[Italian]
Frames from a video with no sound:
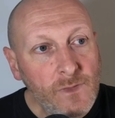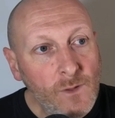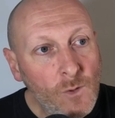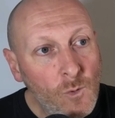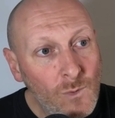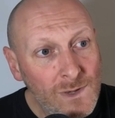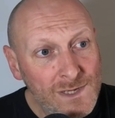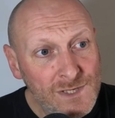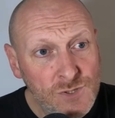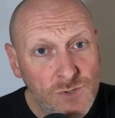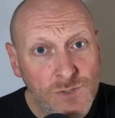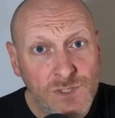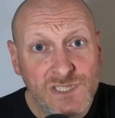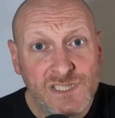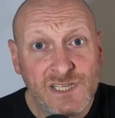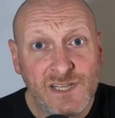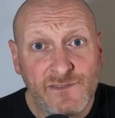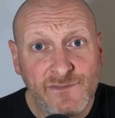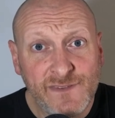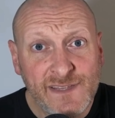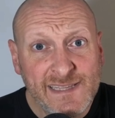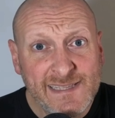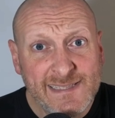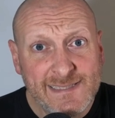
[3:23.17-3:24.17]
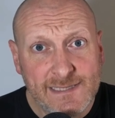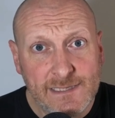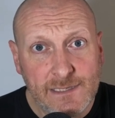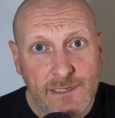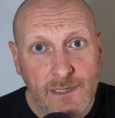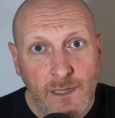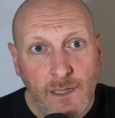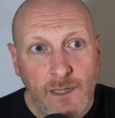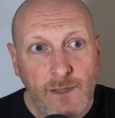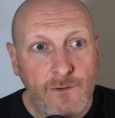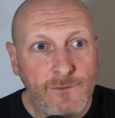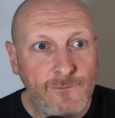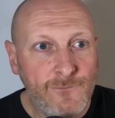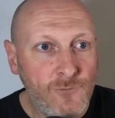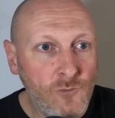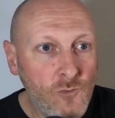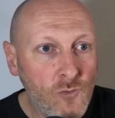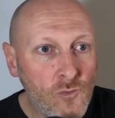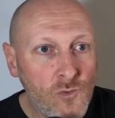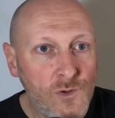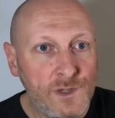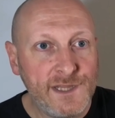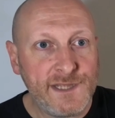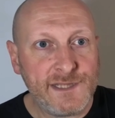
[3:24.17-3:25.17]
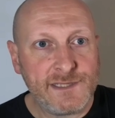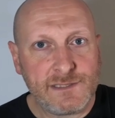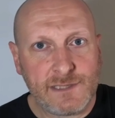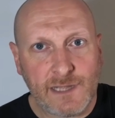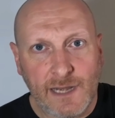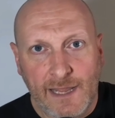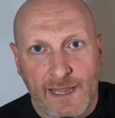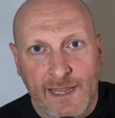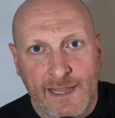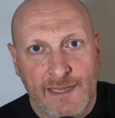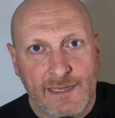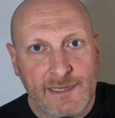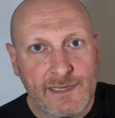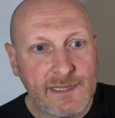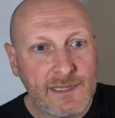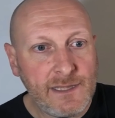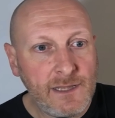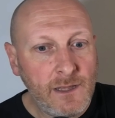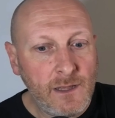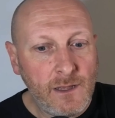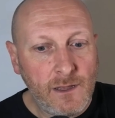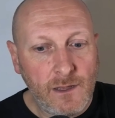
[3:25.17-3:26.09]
quali sono i servizi, voli, treni,